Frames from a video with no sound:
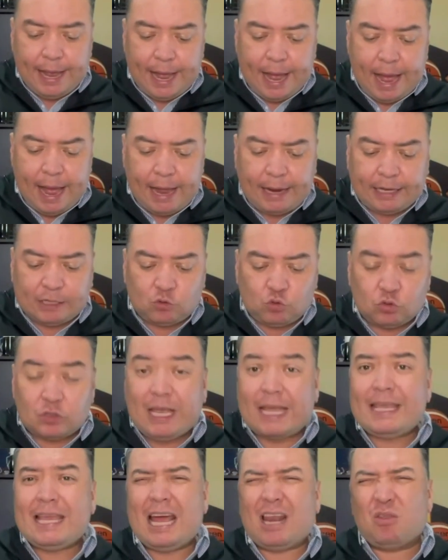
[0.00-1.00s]
a Jesús
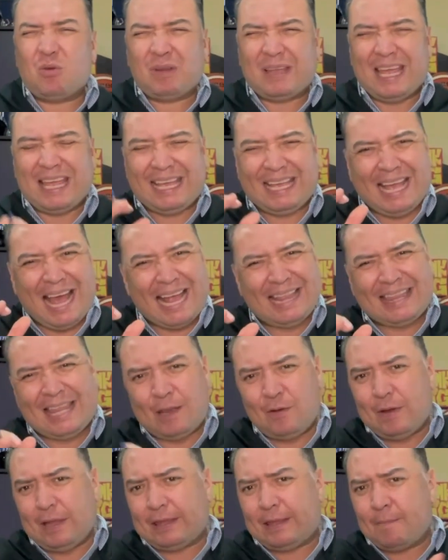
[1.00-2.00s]
Gallardo, que ha
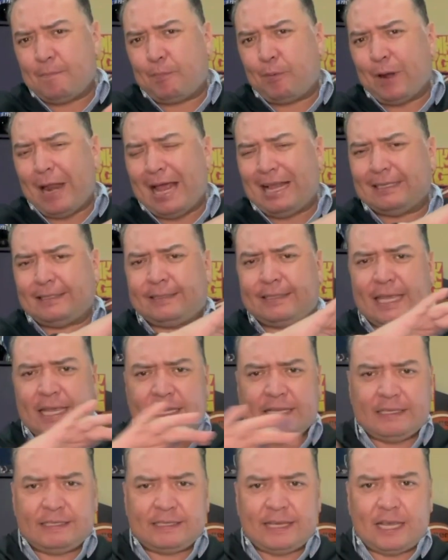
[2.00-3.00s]
tenido una temporada
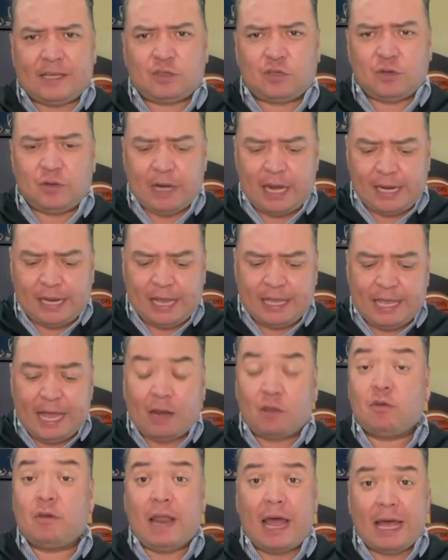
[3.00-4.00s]
sensacional
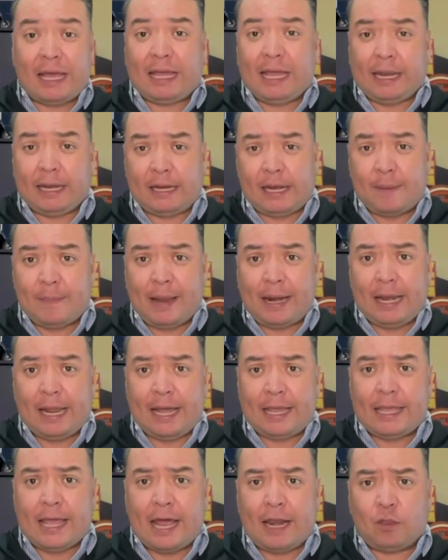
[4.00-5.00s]
Gallardo, nada que reclamarle a
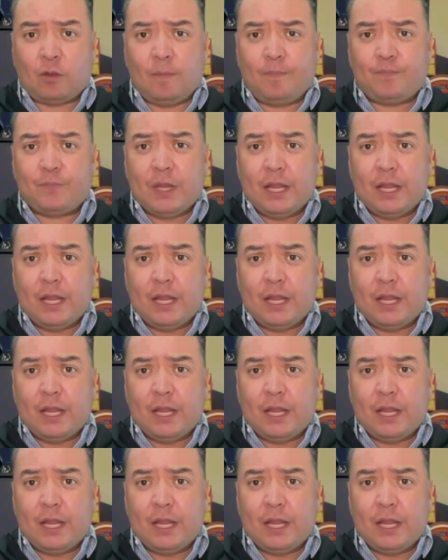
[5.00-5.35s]
Gallardo.